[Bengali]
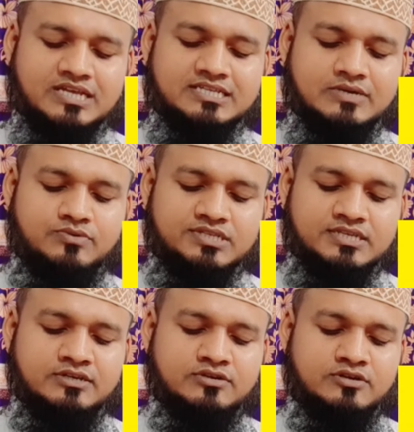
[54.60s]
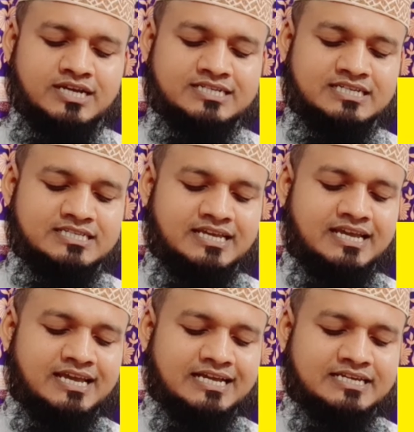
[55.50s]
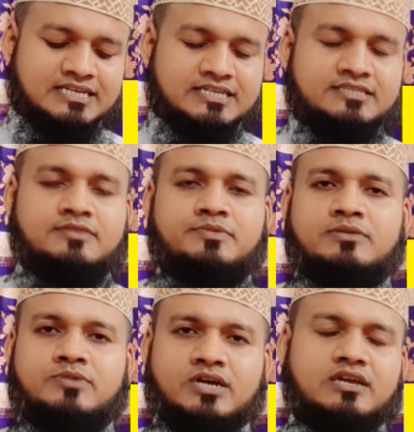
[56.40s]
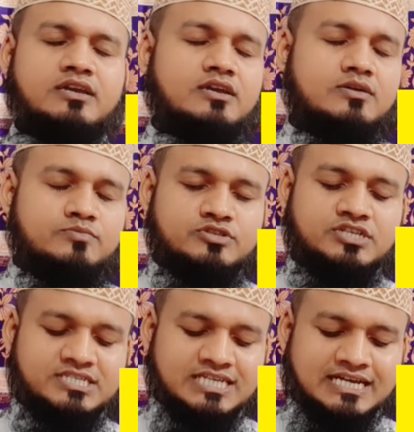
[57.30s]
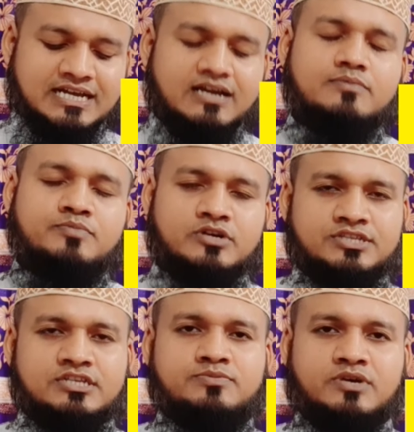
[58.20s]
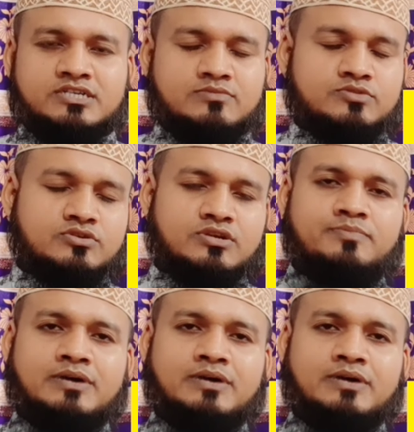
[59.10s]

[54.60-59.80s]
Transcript: আজকে ওয়েস্টার্ন ইউনিয়ন এক্সচেঞ্জে এক রিঙ্গিতের বিনিময়ে পঁচিশ টাকা পঁয়ত্রিশ পয়সার মতো করে